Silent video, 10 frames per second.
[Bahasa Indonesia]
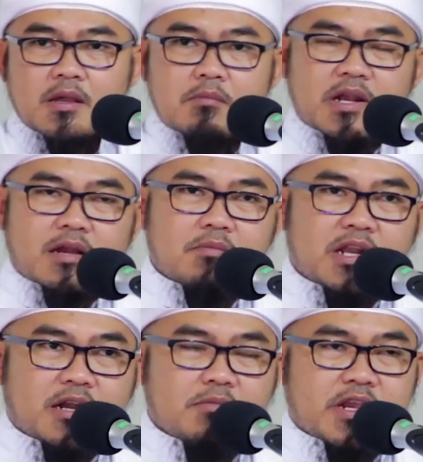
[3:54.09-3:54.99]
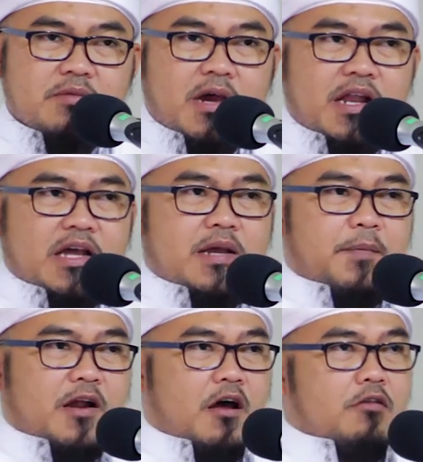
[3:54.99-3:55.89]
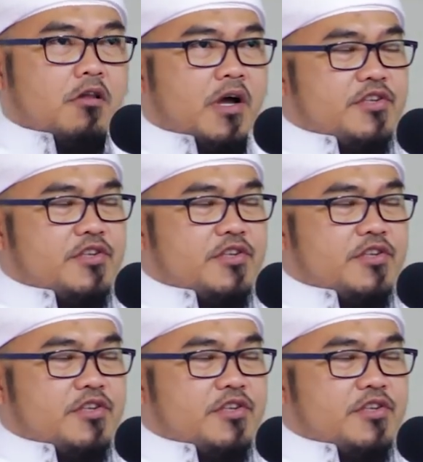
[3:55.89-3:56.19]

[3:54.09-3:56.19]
benar-benar beribadah kepada Allah